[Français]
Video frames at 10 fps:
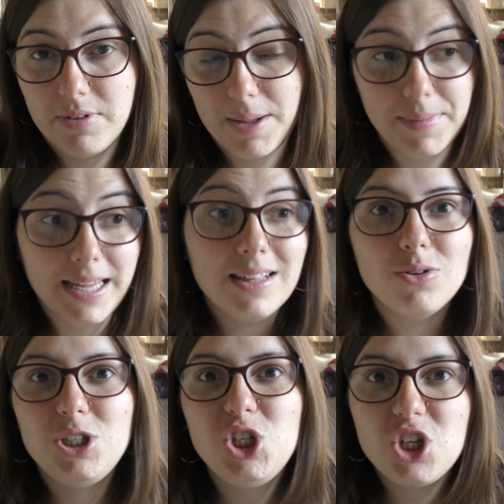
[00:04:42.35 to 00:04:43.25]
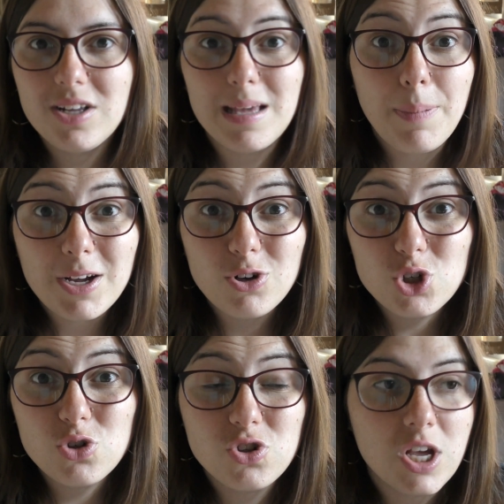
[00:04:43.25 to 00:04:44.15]
Voilà. Mais en t-shirt, il n'y a pas grand
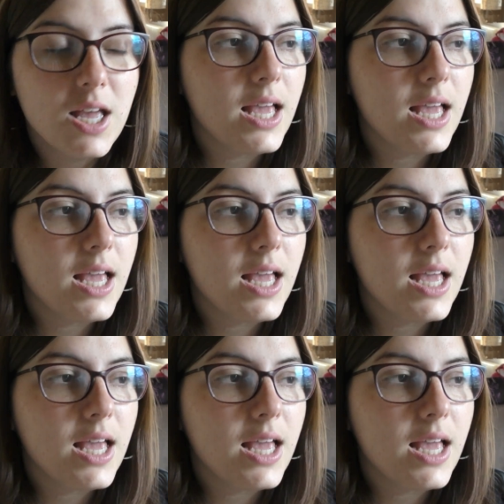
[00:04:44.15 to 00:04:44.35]
chose.